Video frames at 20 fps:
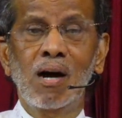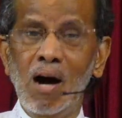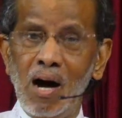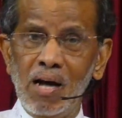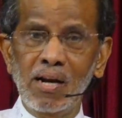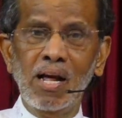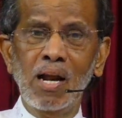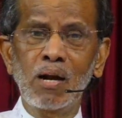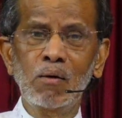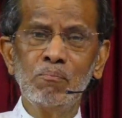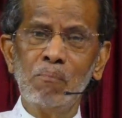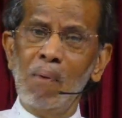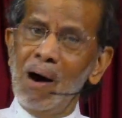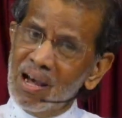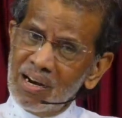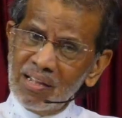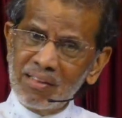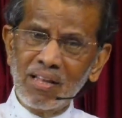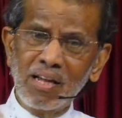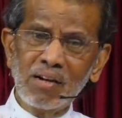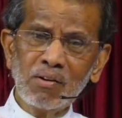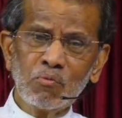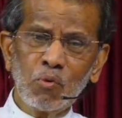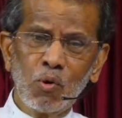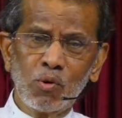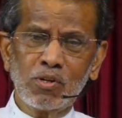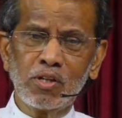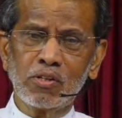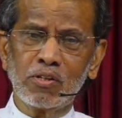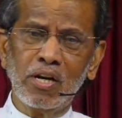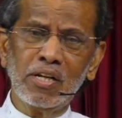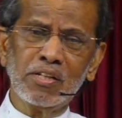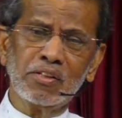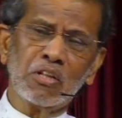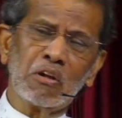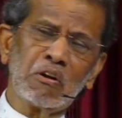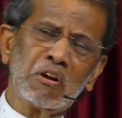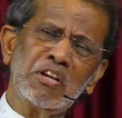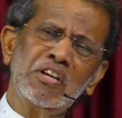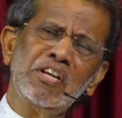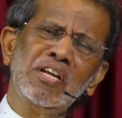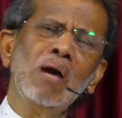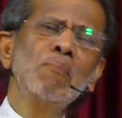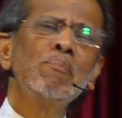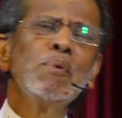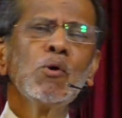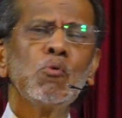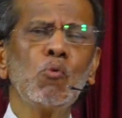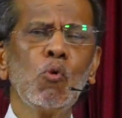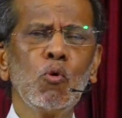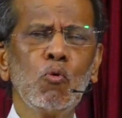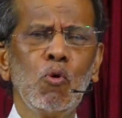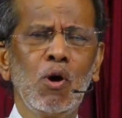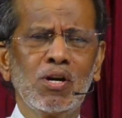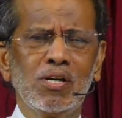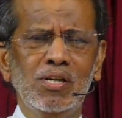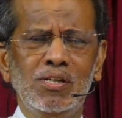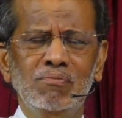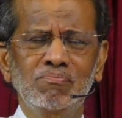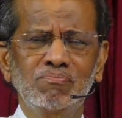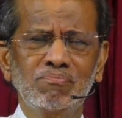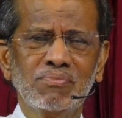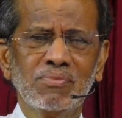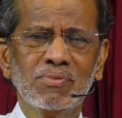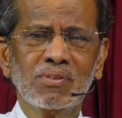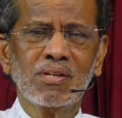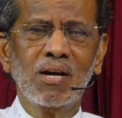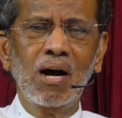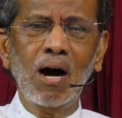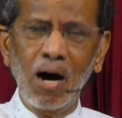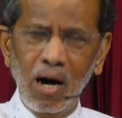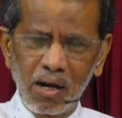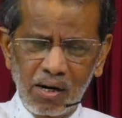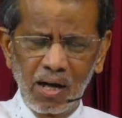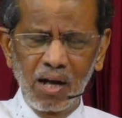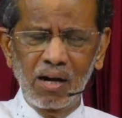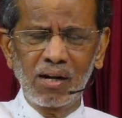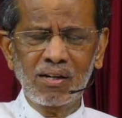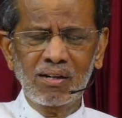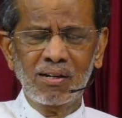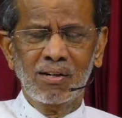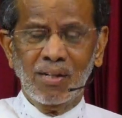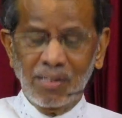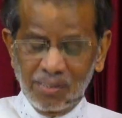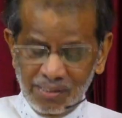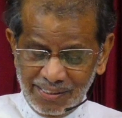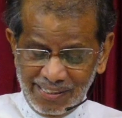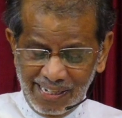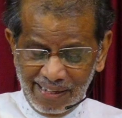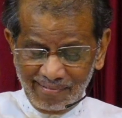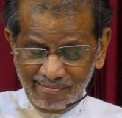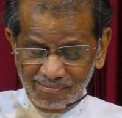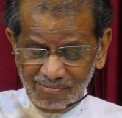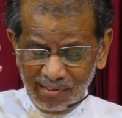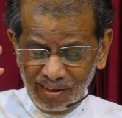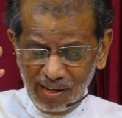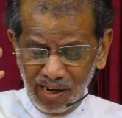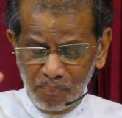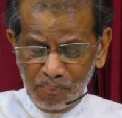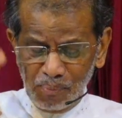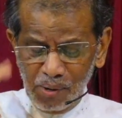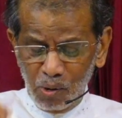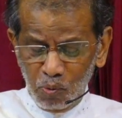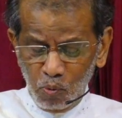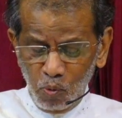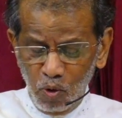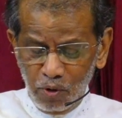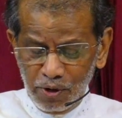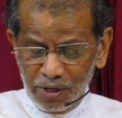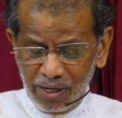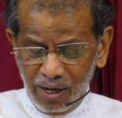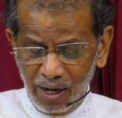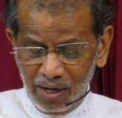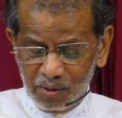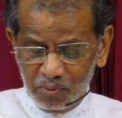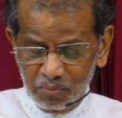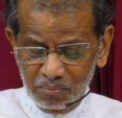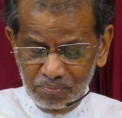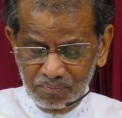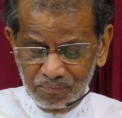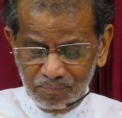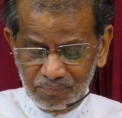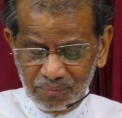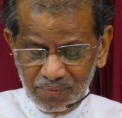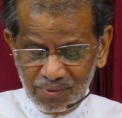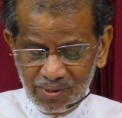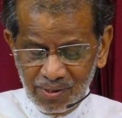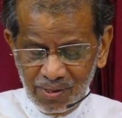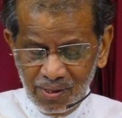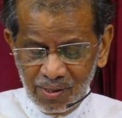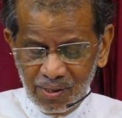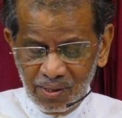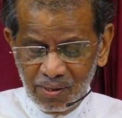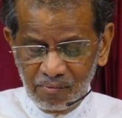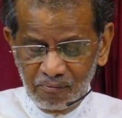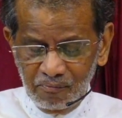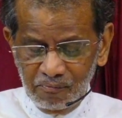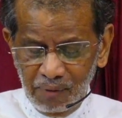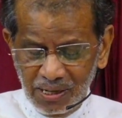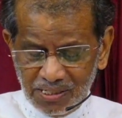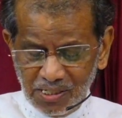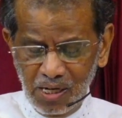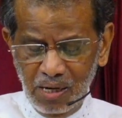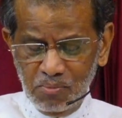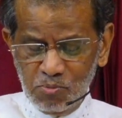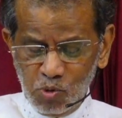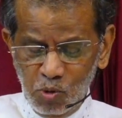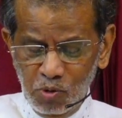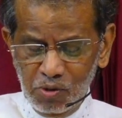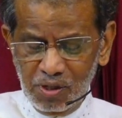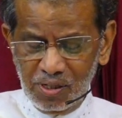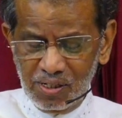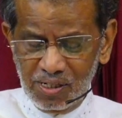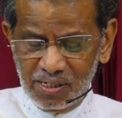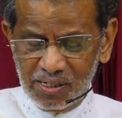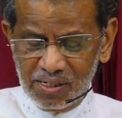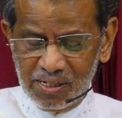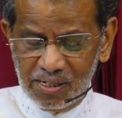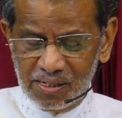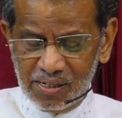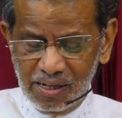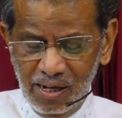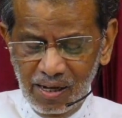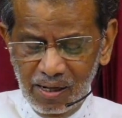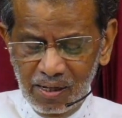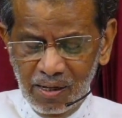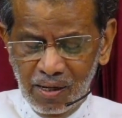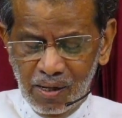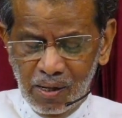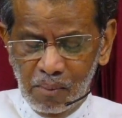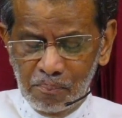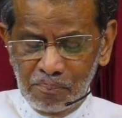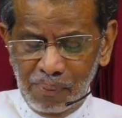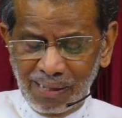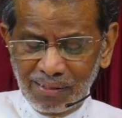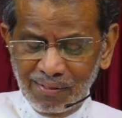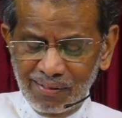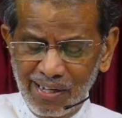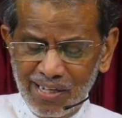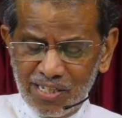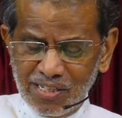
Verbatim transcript: ஆனால் மாரத்தான் ஓட்டத்தில் நிறைய பேர் ஓடுவார்கள் ஆனால் எத்தனை பேர் ஓடினாலும் வசனம் சொல்லுகிறது என்று கேட்டால் பந்தை